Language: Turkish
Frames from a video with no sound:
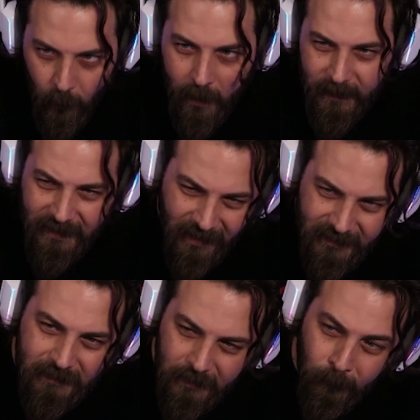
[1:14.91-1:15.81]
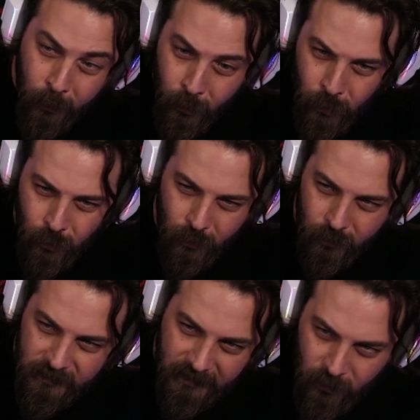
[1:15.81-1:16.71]
muhabbeti aslında
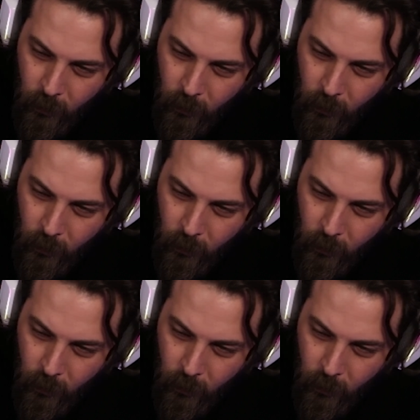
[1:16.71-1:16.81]
buydu size